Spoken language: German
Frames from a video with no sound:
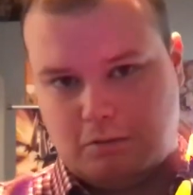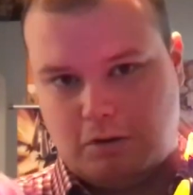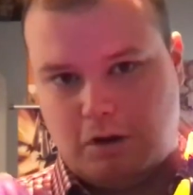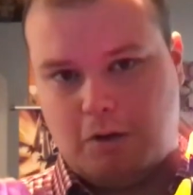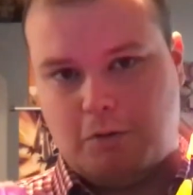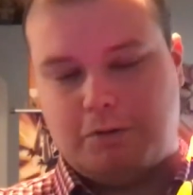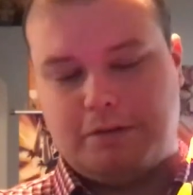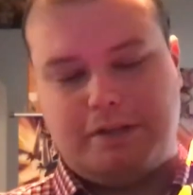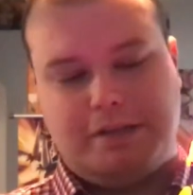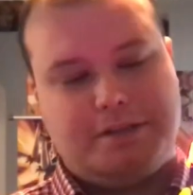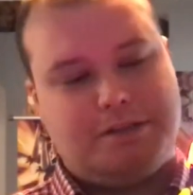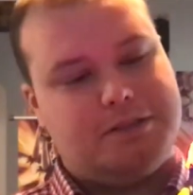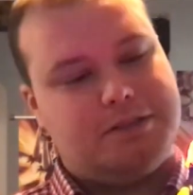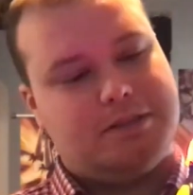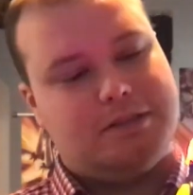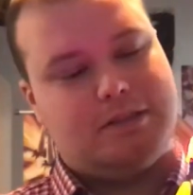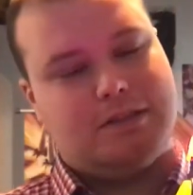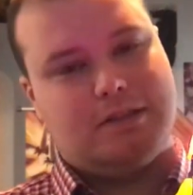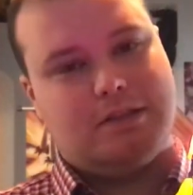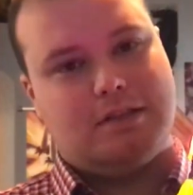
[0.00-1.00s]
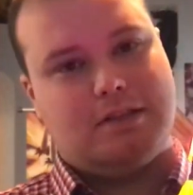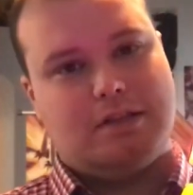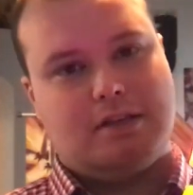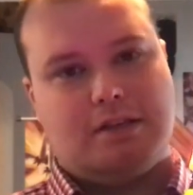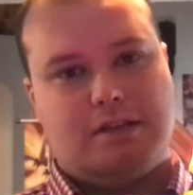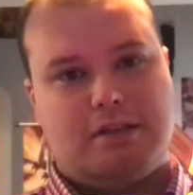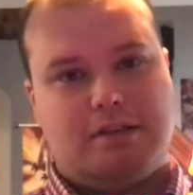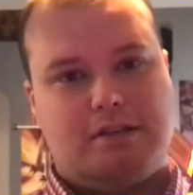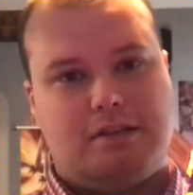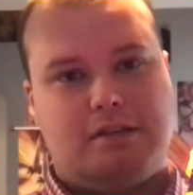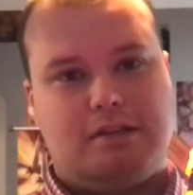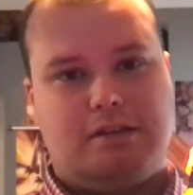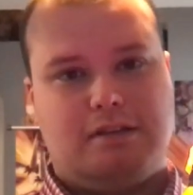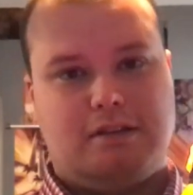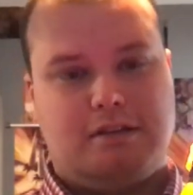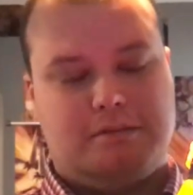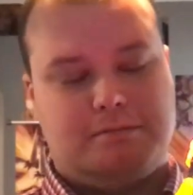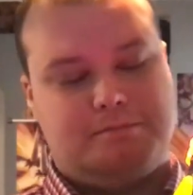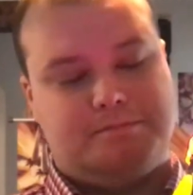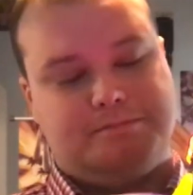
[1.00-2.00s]
Oder auch nicht.
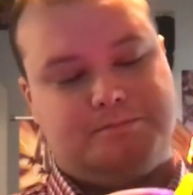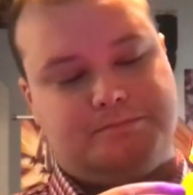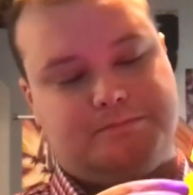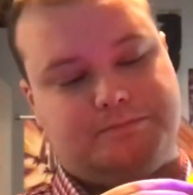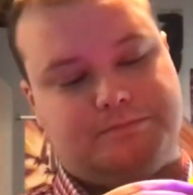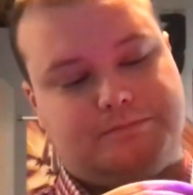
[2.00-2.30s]
Ähm